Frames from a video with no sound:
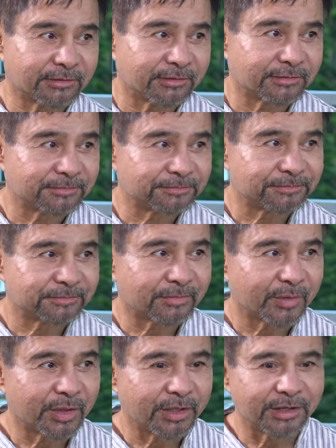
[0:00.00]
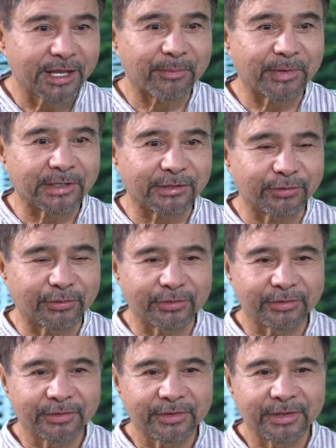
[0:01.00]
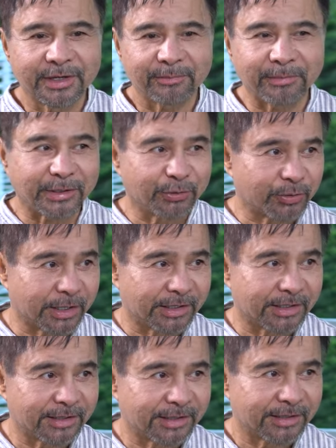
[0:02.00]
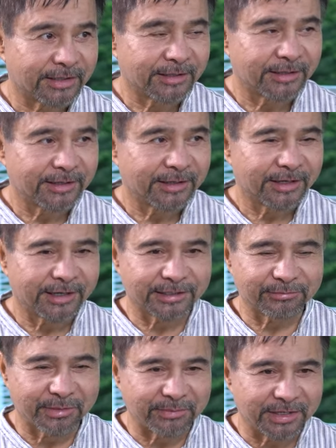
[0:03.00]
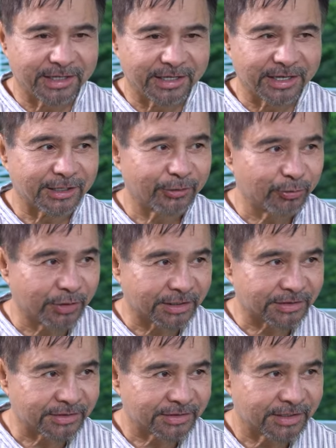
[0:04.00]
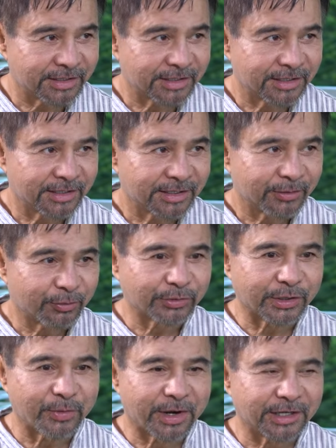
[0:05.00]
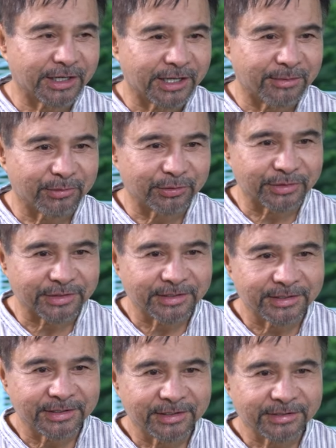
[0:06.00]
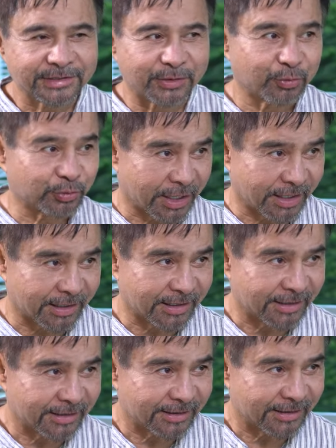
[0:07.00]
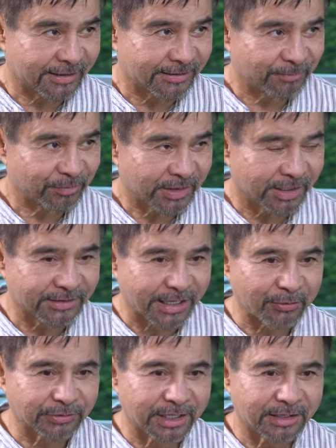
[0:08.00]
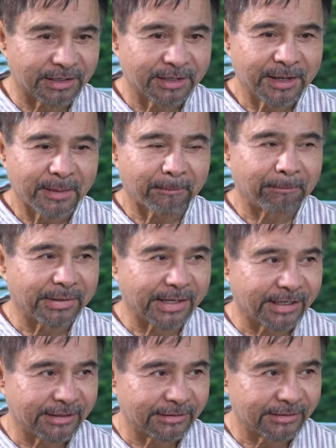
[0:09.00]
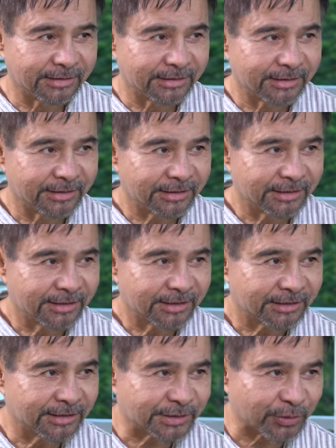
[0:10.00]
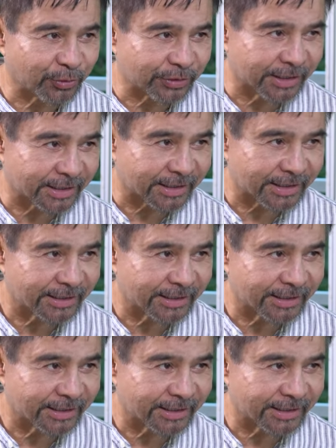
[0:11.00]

Mm-hmm. Dapat ito, payuhan at mabigyan ng lunas. Mm-hmm. Kung tawag ni gamot, sa utak ang tawag dyan, brain disorder.